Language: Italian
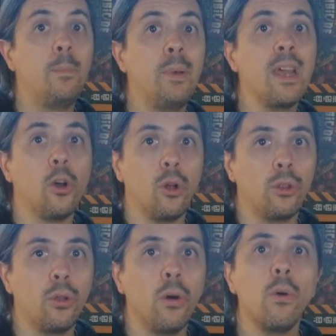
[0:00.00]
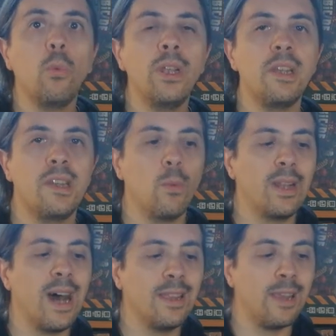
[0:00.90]
per 8, quindi si
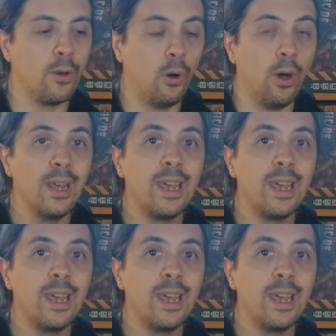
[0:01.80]
guadagnano